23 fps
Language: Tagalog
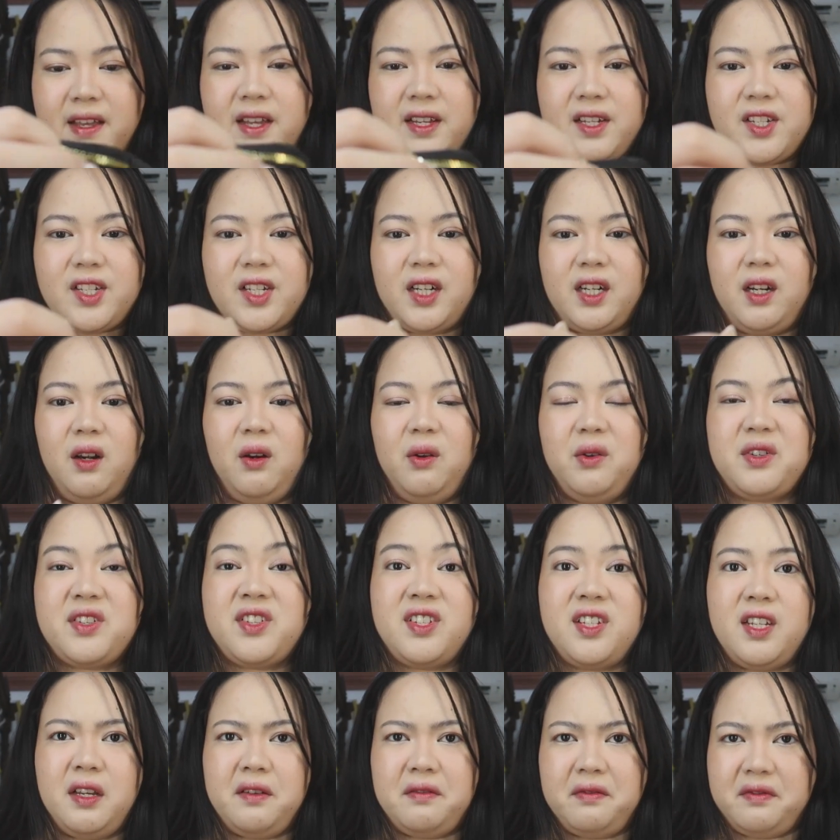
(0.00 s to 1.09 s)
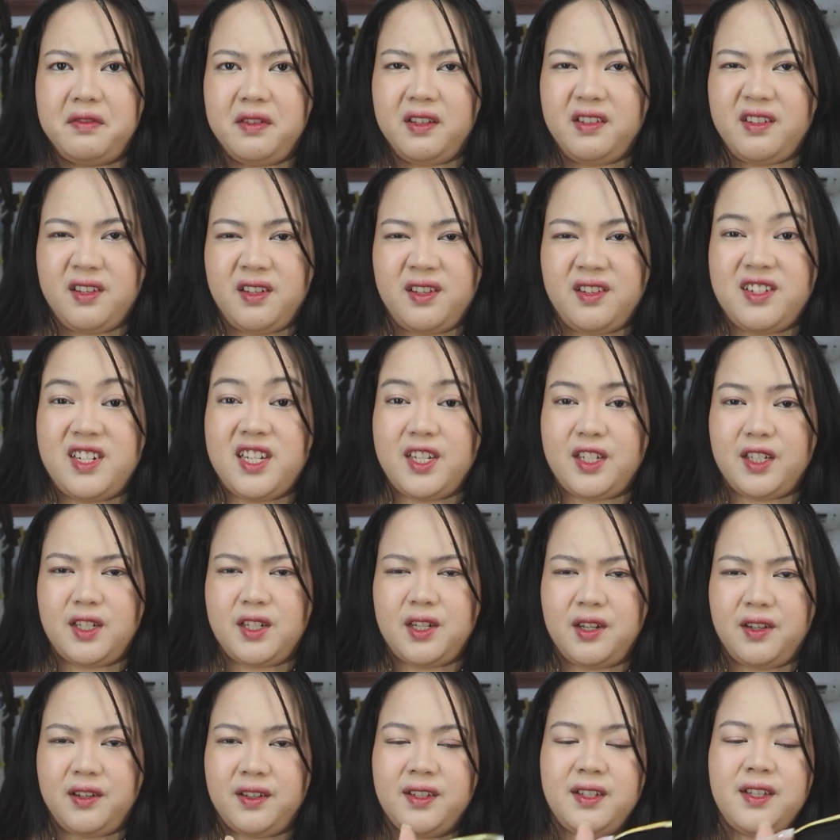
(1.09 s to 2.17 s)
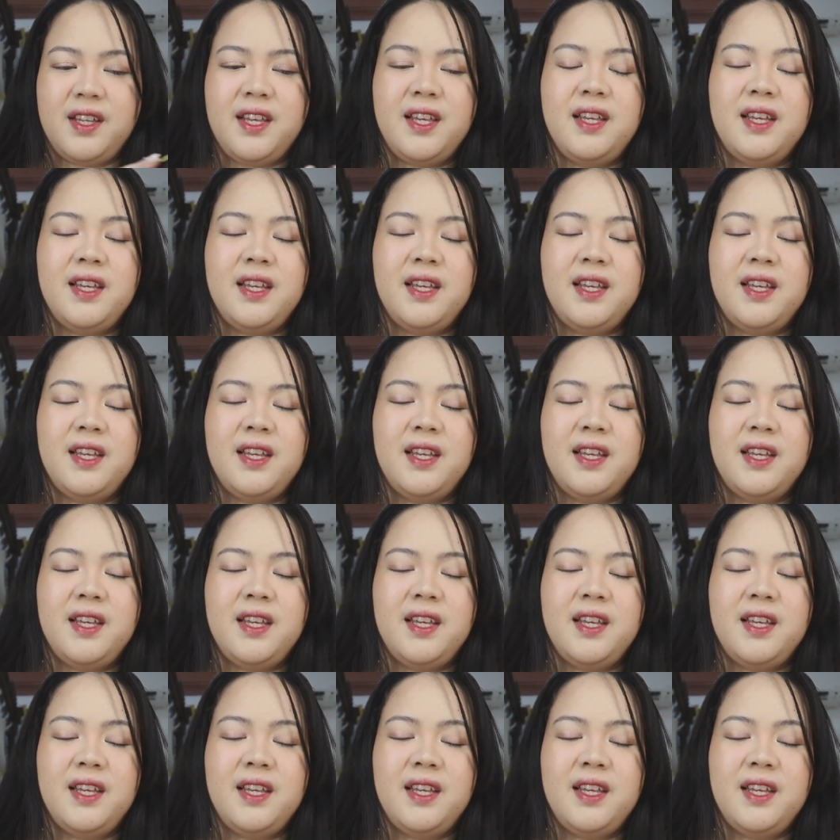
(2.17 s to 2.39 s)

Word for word: Exclusive dito.